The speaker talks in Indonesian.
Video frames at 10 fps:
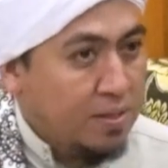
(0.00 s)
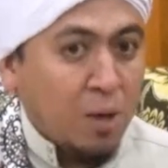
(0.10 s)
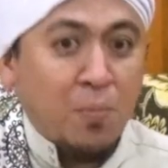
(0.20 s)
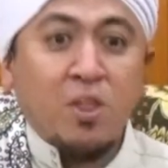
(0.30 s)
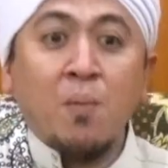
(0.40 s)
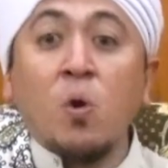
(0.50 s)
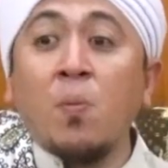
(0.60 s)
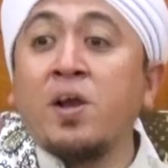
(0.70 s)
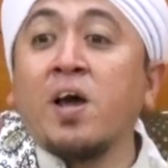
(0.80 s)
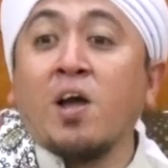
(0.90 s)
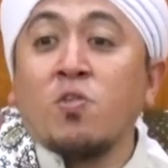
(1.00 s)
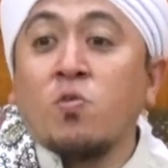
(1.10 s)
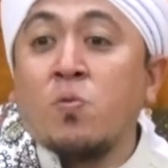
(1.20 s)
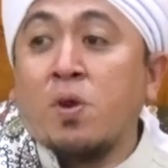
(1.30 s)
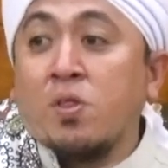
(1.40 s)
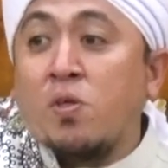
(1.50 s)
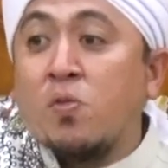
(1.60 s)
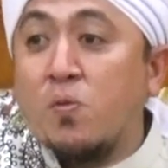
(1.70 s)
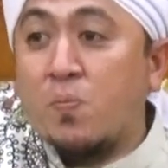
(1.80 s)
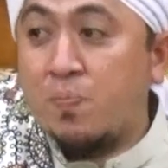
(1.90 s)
Tapi saya belum ada kasus seperti itu.